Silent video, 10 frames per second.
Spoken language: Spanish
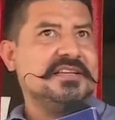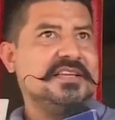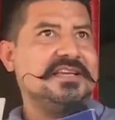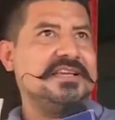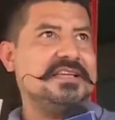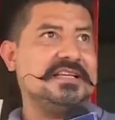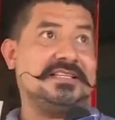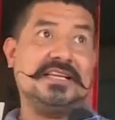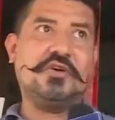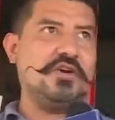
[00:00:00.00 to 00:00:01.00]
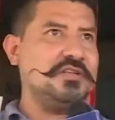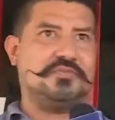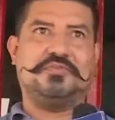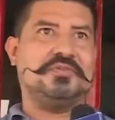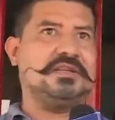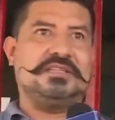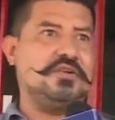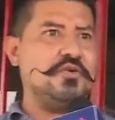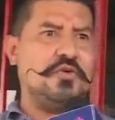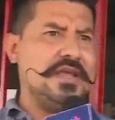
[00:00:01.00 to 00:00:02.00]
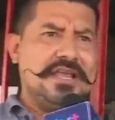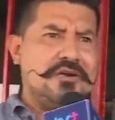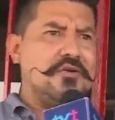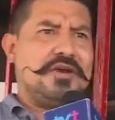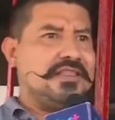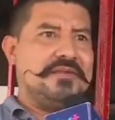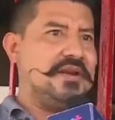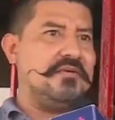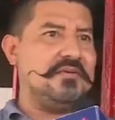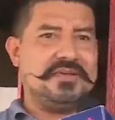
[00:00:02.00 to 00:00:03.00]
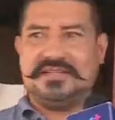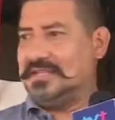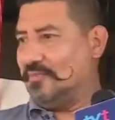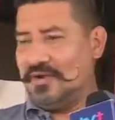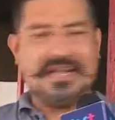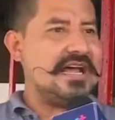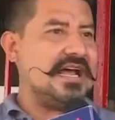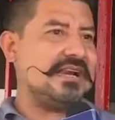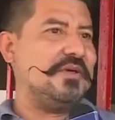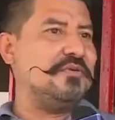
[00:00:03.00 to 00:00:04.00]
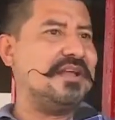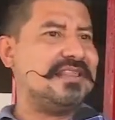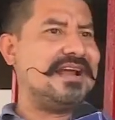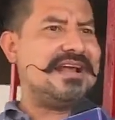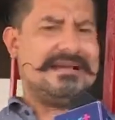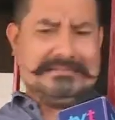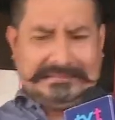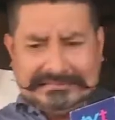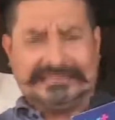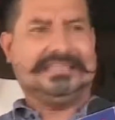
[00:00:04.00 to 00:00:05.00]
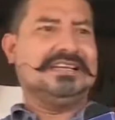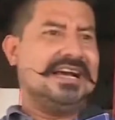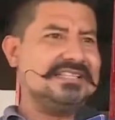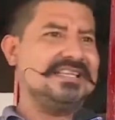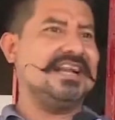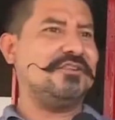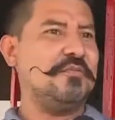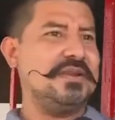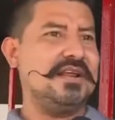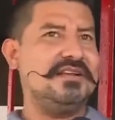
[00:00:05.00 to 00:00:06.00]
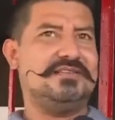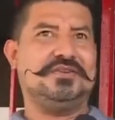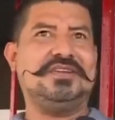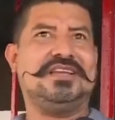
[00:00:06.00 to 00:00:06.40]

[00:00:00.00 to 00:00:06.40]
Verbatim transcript: Y decía, híjoles, lo veía yo luego que terminamos y se ponía arriba de una tara a hacer abdominales. Y oye,